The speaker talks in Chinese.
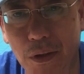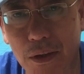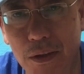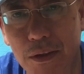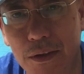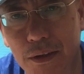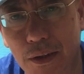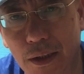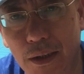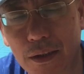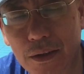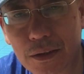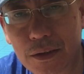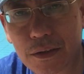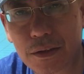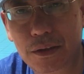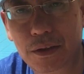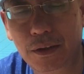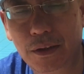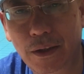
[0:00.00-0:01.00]
的一些
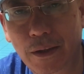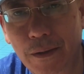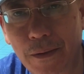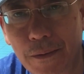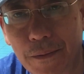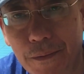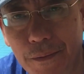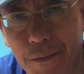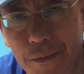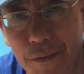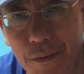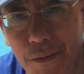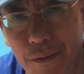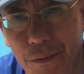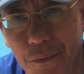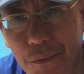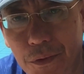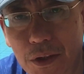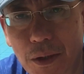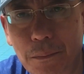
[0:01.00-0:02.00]
事情呢？
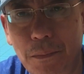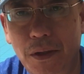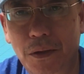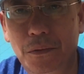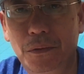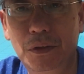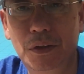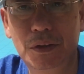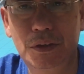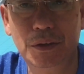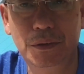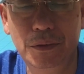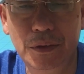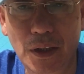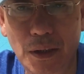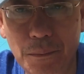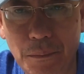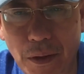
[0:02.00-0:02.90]
我在美国的时候呢，